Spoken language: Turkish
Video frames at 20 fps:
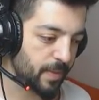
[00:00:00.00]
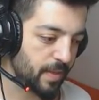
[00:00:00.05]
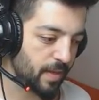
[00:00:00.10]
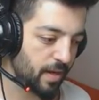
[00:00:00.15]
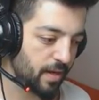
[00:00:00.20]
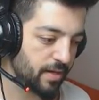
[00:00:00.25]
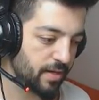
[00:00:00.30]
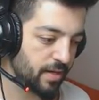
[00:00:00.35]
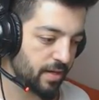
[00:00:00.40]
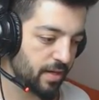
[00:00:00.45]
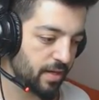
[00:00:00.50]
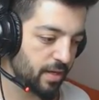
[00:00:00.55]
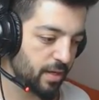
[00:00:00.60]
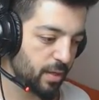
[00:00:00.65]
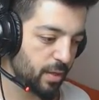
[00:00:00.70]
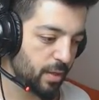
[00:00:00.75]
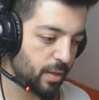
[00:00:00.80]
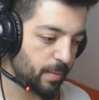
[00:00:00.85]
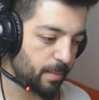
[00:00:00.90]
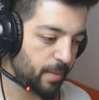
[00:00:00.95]
Yani
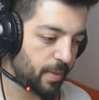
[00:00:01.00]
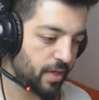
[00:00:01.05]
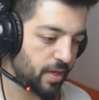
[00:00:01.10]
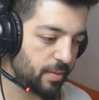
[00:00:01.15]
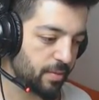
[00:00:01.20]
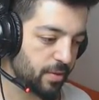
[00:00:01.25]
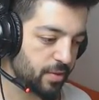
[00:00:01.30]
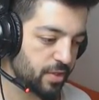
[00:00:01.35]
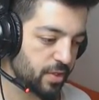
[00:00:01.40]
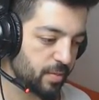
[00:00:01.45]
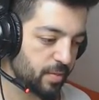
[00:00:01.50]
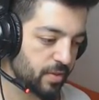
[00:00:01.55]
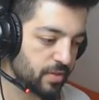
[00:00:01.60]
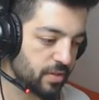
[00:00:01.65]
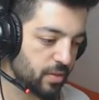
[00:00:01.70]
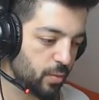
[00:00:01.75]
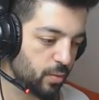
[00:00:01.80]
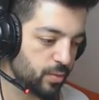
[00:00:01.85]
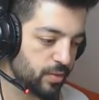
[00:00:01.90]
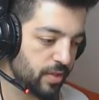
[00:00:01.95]
Bayağı bir açarım
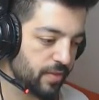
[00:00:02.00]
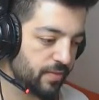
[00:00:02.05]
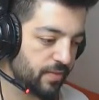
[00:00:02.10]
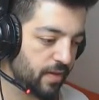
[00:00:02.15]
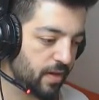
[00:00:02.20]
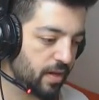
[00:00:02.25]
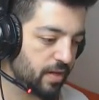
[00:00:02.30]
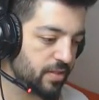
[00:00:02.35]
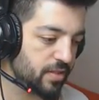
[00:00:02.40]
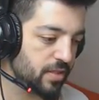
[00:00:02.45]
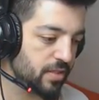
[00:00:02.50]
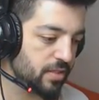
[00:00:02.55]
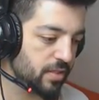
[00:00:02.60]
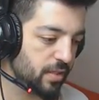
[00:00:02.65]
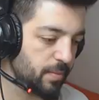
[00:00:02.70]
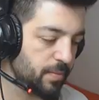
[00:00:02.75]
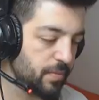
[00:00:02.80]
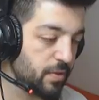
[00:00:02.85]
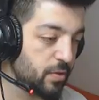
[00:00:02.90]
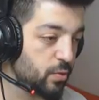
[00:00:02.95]
baksana 10 defa
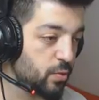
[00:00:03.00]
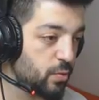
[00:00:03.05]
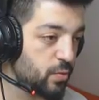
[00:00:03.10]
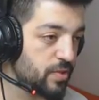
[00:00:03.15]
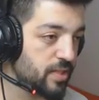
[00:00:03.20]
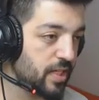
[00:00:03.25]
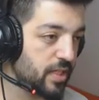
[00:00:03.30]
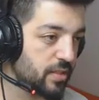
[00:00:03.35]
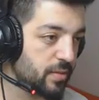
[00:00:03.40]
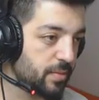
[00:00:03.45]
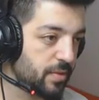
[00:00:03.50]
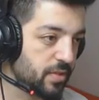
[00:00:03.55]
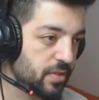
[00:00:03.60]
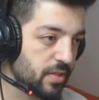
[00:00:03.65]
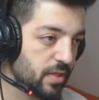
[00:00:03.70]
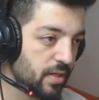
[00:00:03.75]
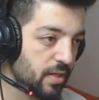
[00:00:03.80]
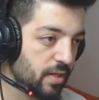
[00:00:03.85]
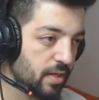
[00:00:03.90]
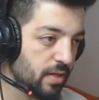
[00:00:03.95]
açınca
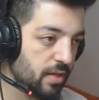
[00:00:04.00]
270.